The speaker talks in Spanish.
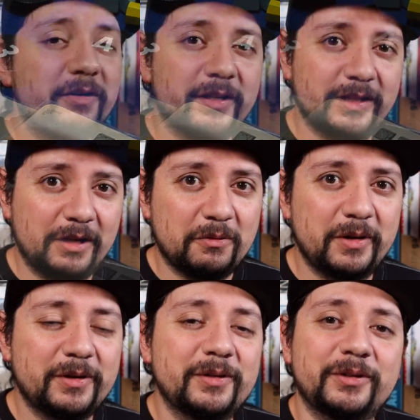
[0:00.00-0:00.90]
creo que este
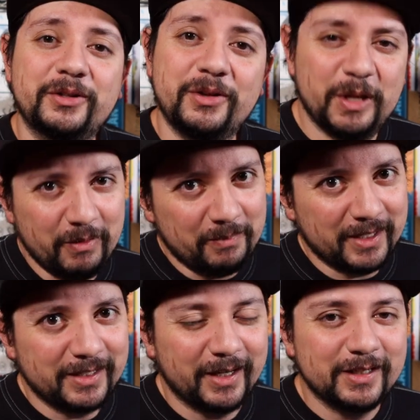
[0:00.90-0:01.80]
juego no debe
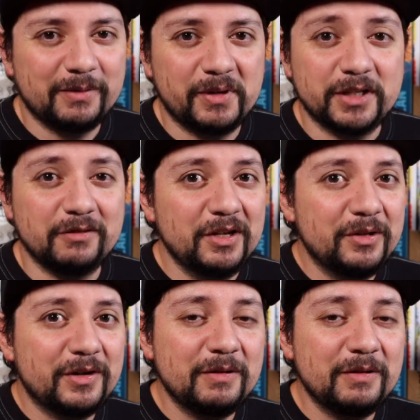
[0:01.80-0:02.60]
pasar desapercibido